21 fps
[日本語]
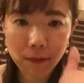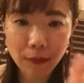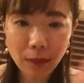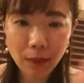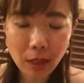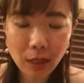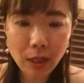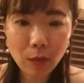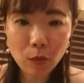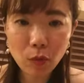
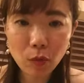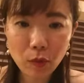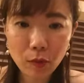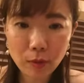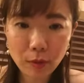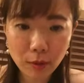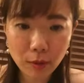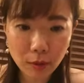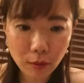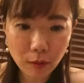何も
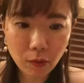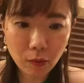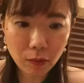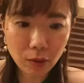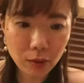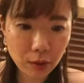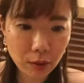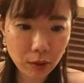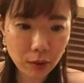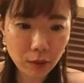こう
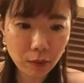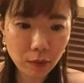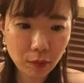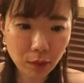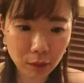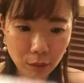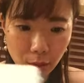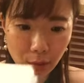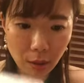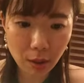資料
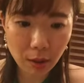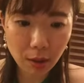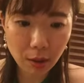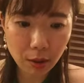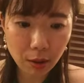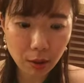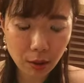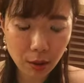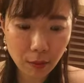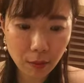がさ手書
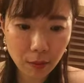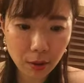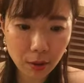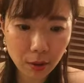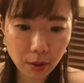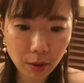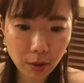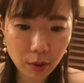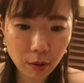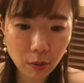きであんまり
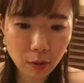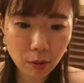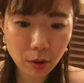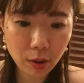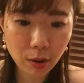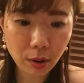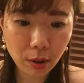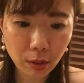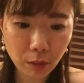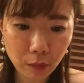何もな
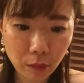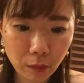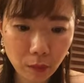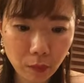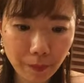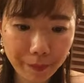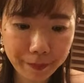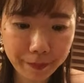いんだけどう